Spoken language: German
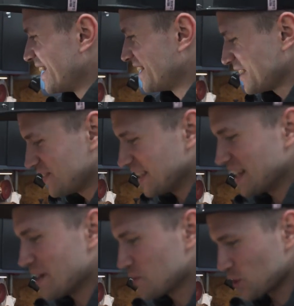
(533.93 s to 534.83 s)
Allerdings, wie der
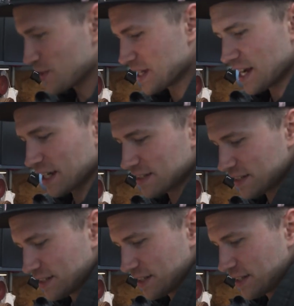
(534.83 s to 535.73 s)
Name schon sagt,
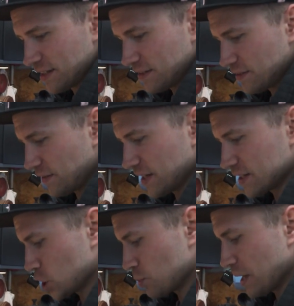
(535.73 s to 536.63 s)
äh,
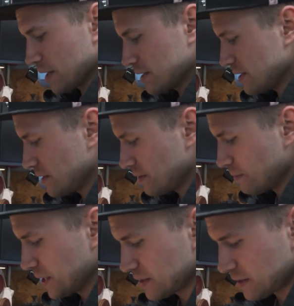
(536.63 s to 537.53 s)
Faserspachtel
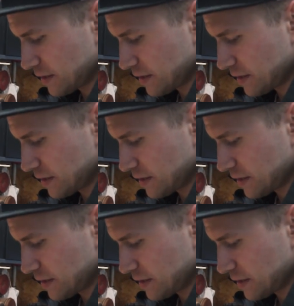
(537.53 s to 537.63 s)
mit